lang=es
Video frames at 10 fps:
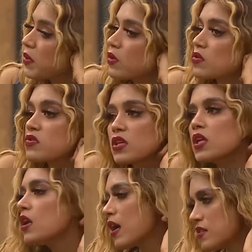pero
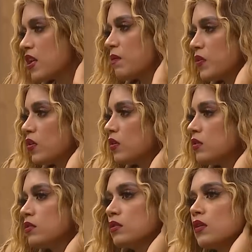sí acepto
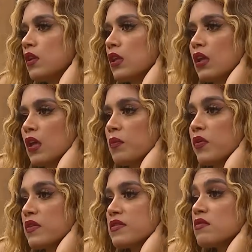que
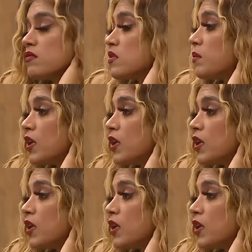pues sí